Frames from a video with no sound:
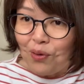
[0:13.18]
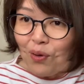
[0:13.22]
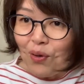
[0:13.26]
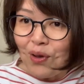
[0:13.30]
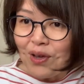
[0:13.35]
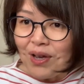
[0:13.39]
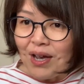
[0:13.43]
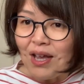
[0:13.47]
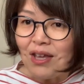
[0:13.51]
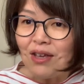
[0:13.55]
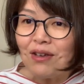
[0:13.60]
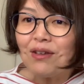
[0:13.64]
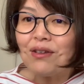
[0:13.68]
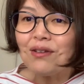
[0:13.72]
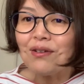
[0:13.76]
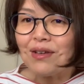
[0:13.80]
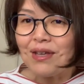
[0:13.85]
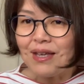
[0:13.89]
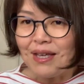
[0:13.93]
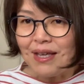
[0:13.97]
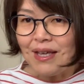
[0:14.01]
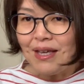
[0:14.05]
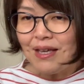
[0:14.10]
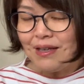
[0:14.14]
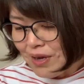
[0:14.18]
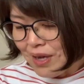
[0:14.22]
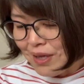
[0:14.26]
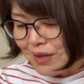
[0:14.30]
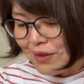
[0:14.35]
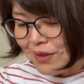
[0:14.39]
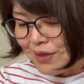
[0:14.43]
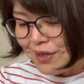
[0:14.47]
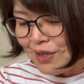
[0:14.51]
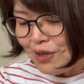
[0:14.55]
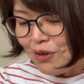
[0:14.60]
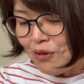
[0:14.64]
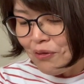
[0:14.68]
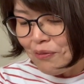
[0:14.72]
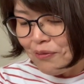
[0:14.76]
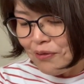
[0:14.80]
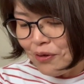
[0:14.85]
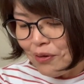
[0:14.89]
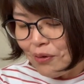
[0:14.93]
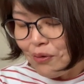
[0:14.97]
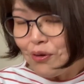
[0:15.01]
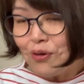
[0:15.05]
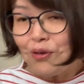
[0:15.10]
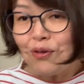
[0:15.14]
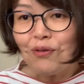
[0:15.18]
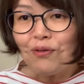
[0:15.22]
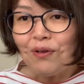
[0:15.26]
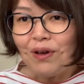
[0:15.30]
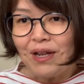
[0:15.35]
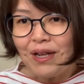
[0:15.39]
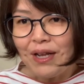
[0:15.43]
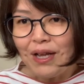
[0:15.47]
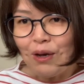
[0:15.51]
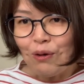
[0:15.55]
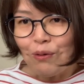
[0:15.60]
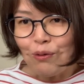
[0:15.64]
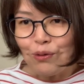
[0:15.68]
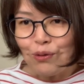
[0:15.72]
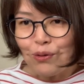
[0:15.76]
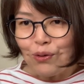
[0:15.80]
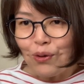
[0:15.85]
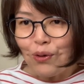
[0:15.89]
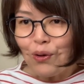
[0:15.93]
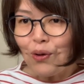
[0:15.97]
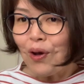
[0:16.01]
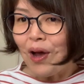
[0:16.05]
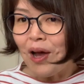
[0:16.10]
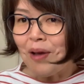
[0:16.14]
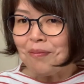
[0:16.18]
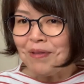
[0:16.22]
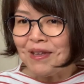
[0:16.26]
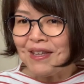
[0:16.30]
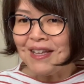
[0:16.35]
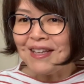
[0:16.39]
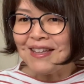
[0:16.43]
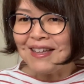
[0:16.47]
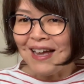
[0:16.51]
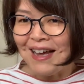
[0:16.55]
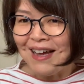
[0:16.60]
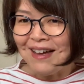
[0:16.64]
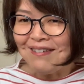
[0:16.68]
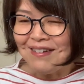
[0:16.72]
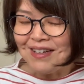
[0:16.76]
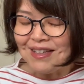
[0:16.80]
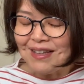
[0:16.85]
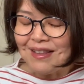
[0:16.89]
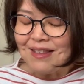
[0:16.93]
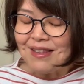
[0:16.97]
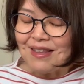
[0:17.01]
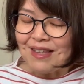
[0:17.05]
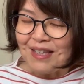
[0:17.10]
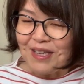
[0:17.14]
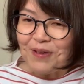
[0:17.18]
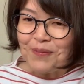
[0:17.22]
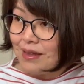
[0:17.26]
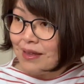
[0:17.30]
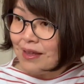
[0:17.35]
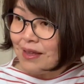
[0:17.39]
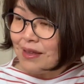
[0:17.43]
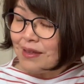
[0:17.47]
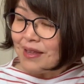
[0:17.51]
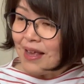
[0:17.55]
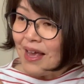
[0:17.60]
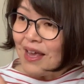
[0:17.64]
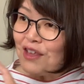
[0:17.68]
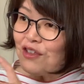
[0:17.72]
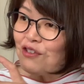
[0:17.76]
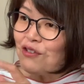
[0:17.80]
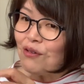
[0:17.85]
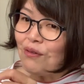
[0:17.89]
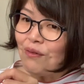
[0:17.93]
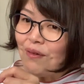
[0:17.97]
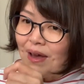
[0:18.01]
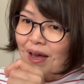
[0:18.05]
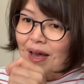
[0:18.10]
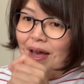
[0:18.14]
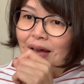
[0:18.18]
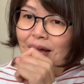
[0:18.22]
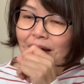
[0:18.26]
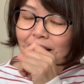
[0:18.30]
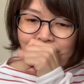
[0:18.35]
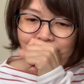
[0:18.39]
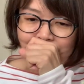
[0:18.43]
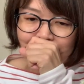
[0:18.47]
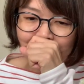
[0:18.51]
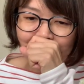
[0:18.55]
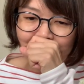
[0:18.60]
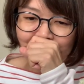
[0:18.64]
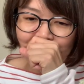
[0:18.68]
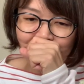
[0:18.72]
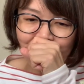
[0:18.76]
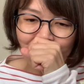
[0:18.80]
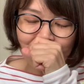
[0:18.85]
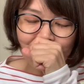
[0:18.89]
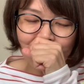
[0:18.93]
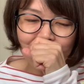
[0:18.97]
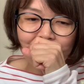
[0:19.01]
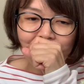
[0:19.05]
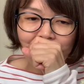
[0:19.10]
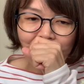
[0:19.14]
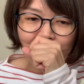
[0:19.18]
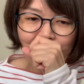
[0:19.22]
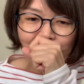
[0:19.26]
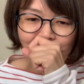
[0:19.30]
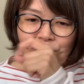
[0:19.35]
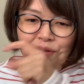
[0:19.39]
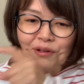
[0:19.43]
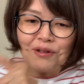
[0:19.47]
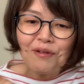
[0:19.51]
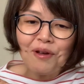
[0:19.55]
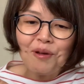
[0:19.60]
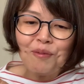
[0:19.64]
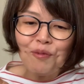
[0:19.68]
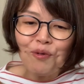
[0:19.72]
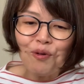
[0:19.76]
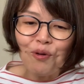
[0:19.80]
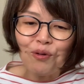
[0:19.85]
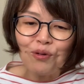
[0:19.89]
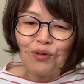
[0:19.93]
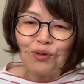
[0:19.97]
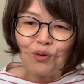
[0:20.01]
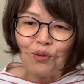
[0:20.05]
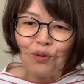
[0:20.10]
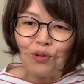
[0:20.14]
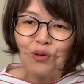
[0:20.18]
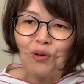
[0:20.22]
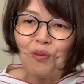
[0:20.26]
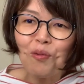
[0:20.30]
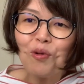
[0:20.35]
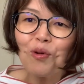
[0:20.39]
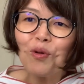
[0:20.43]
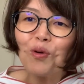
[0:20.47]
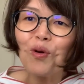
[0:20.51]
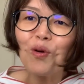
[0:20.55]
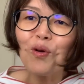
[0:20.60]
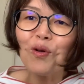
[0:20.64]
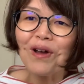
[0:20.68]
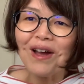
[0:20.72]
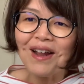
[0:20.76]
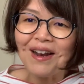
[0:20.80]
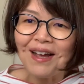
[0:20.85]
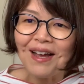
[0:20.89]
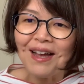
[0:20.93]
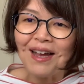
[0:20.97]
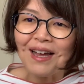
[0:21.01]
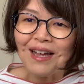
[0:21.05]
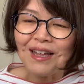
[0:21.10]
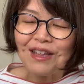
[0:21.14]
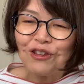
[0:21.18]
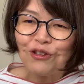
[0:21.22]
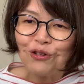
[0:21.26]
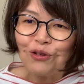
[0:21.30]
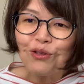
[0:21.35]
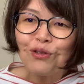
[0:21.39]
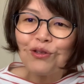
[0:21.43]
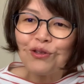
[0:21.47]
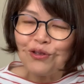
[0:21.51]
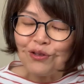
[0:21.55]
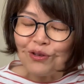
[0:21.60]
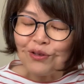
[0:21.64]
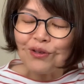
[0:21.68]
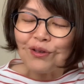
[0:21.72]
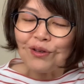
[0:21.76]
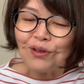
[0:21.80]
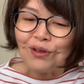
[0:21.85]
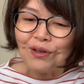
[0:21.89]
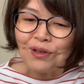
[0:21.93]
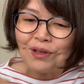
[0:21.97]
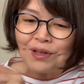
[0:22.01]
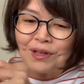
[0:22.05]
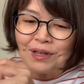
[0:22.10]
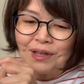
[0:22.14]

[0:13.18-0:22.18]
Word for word: ごいかゆい時、熱いお湯はね、本当よく浴びてた、私。で、最初は、最初っていうか、それはもう本当子供の頃から、しょっちゅう